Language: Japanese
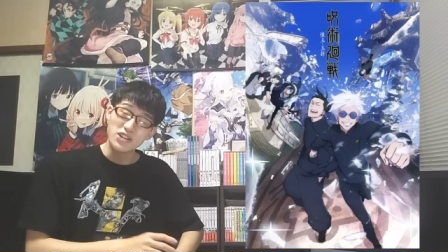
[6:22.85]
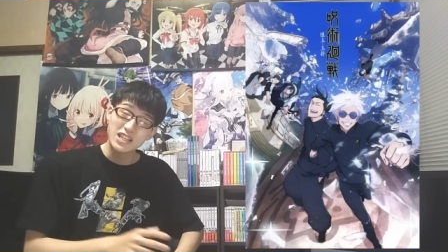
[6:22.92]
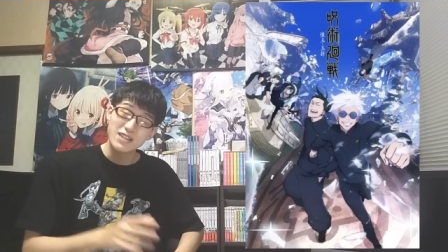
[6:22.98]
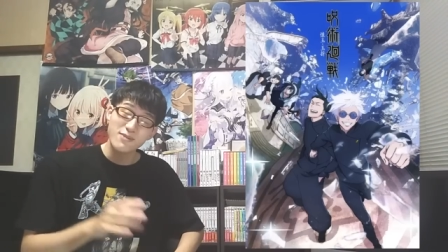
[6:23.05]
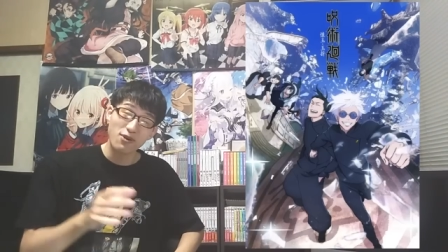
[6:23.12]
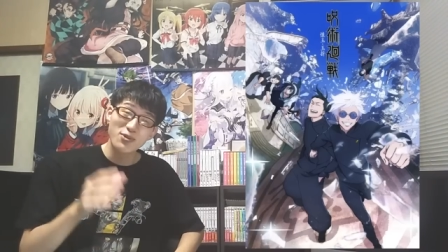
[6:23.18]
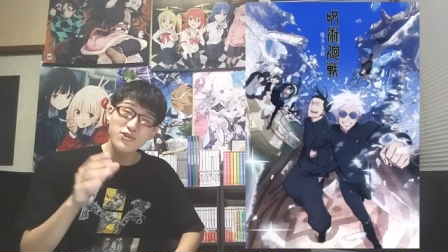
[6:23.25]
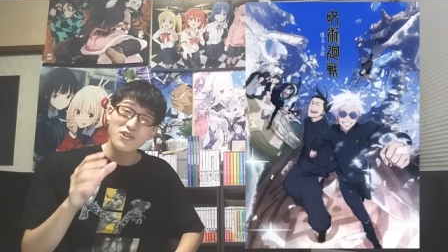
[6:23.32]
う
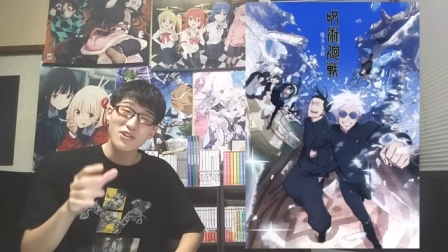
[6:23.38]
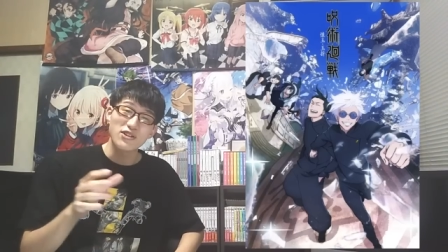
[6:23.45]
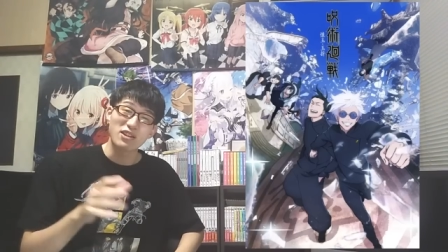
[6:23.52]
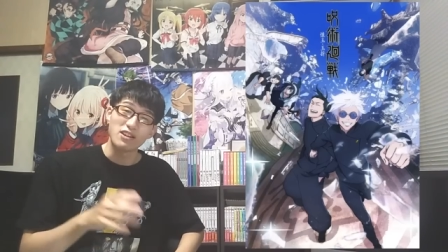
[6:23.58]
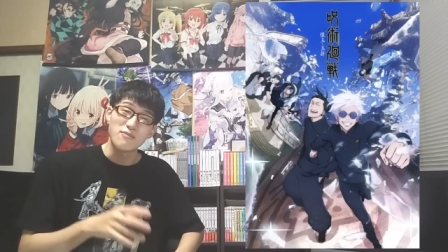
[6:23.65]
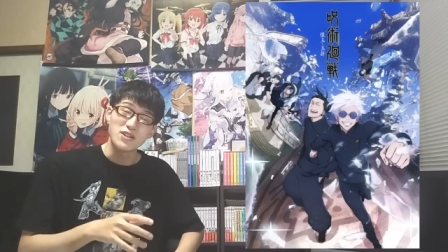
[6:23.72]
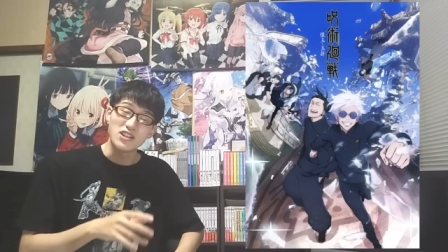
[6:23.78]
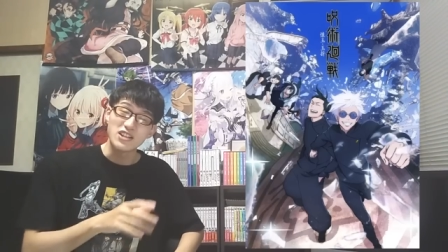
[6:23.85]
一番面白いって言っ
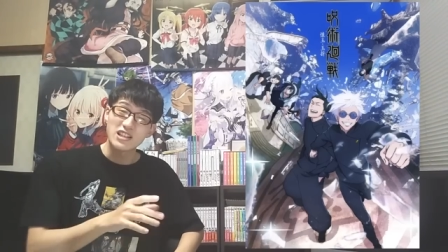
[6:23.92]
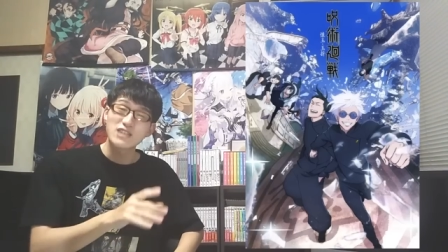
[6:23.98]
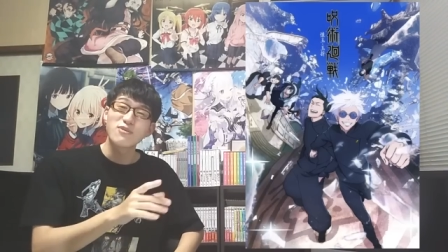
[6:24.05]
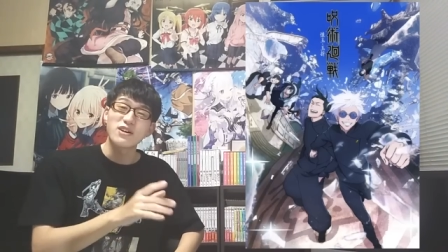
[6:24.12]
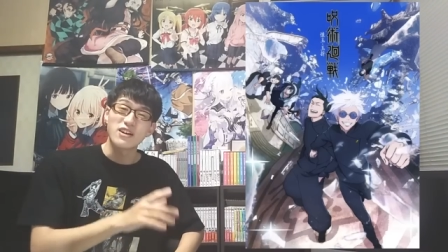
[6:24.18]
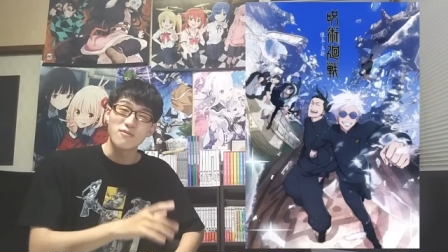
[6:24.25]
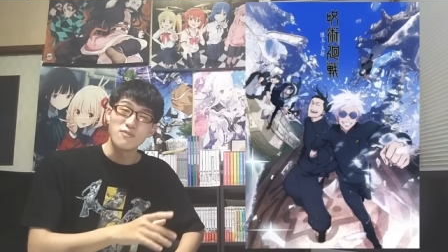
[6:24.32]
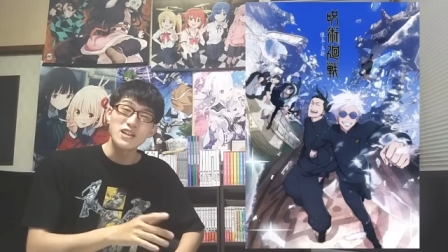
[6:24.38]
てね別に一
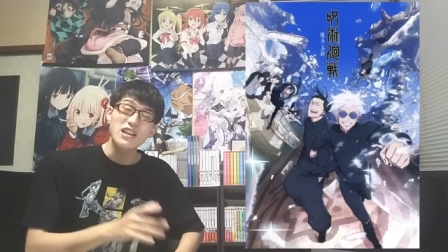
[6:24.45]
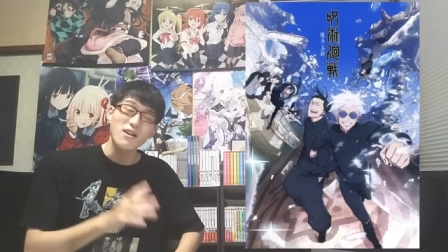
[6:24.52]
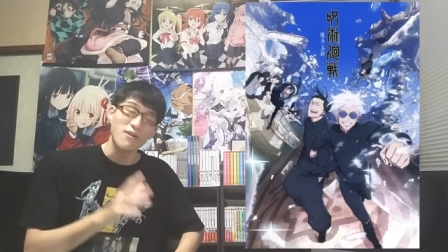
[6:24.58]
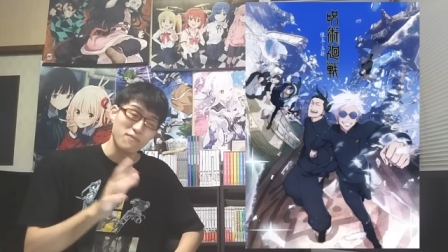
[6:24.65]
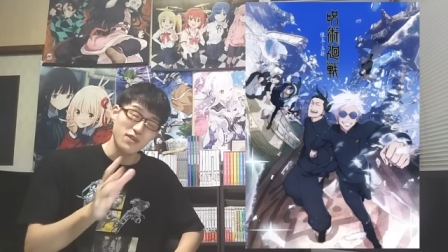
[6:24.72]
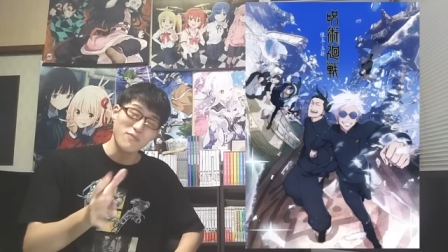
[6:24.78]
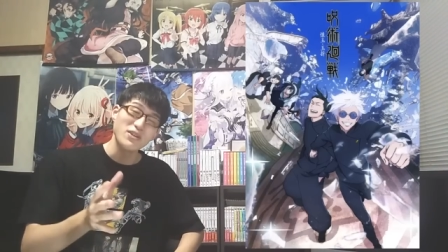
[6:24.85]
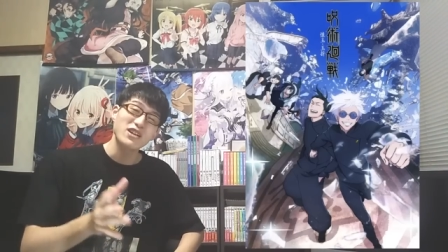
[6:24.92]
番見た
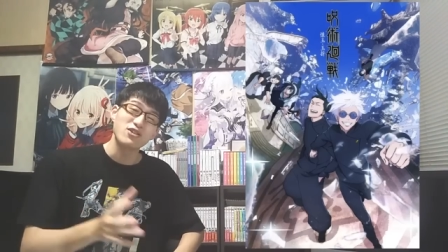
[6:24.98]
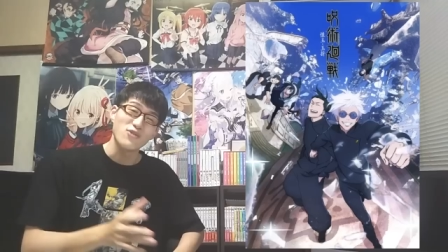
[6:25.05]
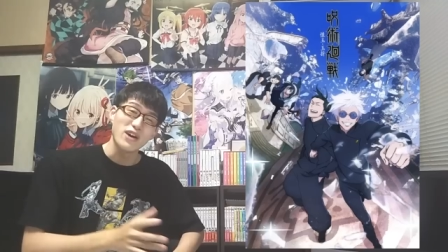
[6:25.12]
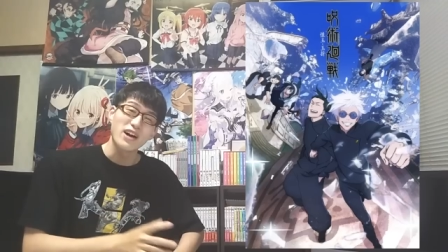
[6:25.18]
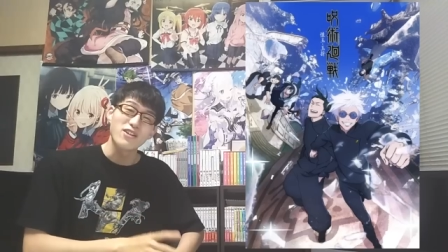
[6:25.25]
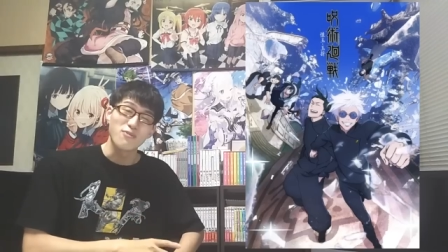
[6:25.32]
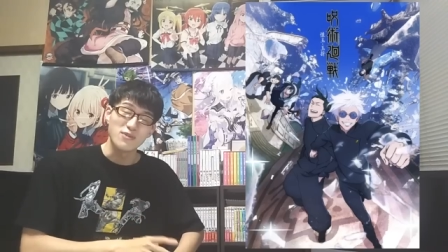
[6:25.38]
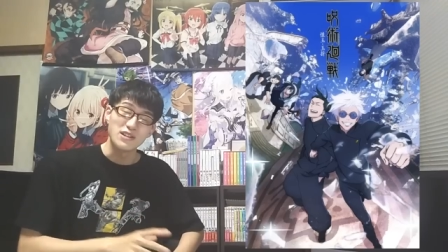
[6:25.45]
見た人分
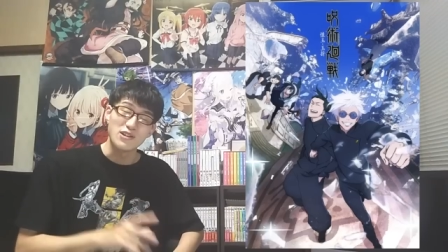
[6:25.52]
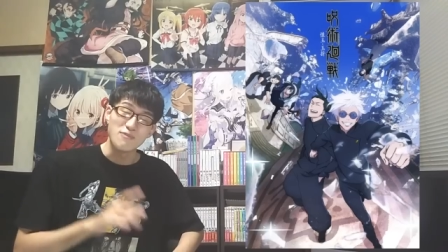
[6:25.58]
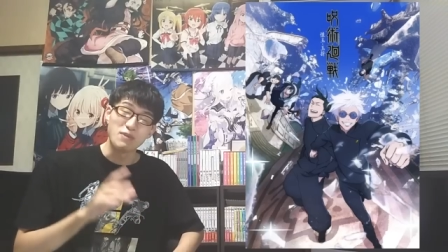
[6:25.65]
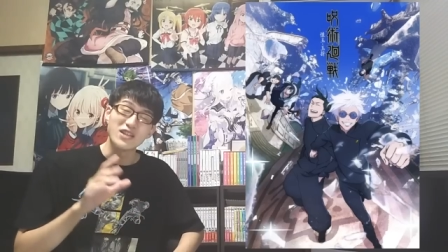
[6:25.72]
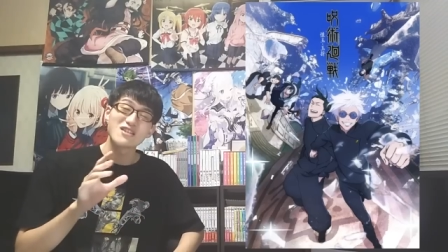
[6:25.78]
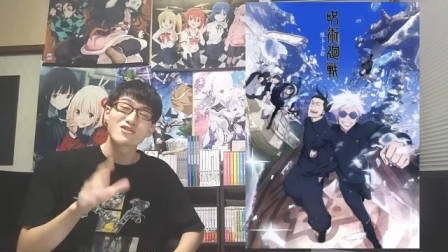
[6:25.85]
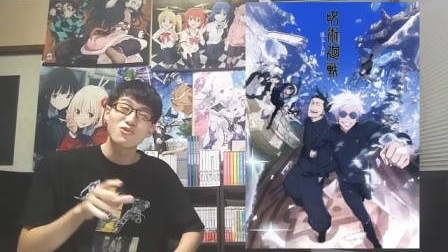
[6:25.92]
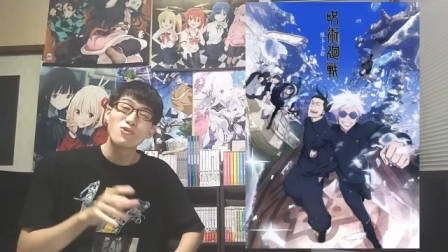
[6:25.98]
かると別に
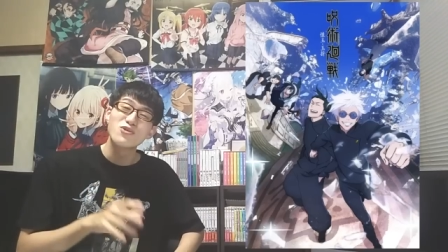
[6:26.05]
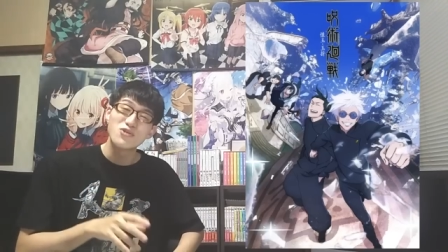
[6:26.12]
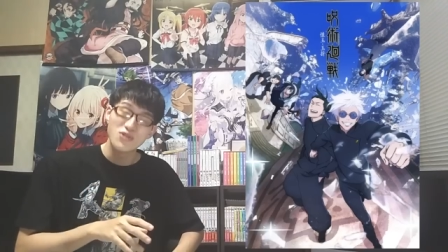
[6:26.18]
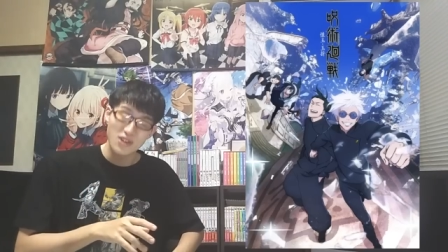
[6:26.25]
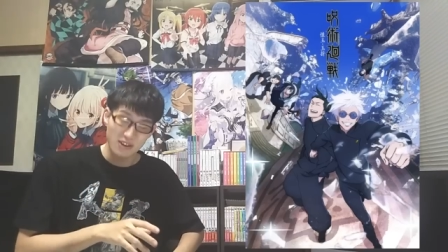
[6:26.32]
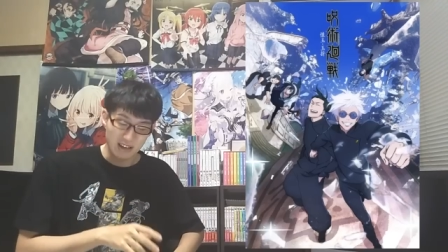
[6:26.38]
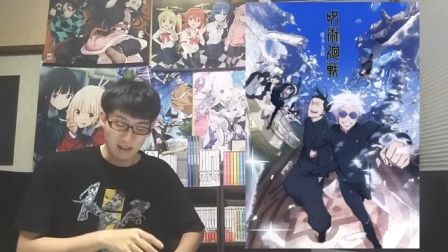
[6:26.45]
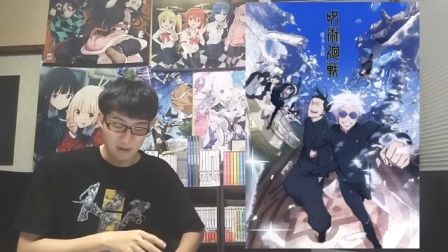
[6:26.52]
めちゃくちゃ導入
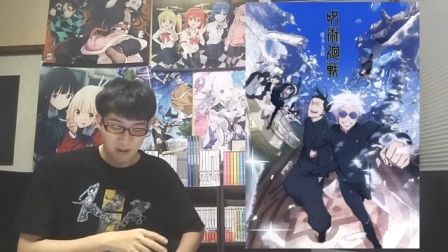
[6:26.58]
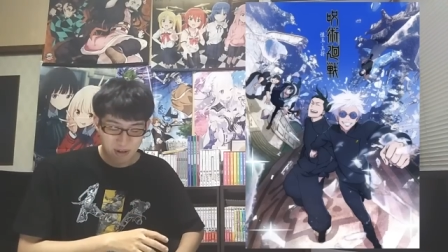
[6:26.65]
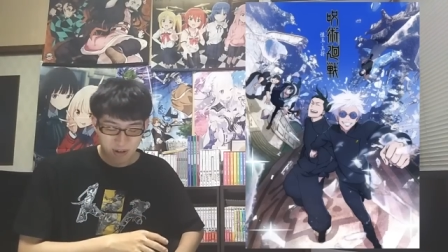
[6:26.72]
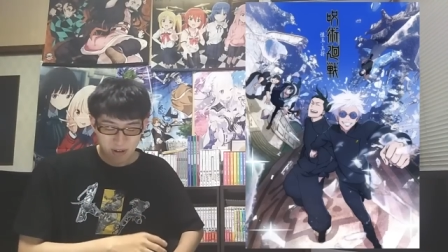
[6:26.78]
なわけよ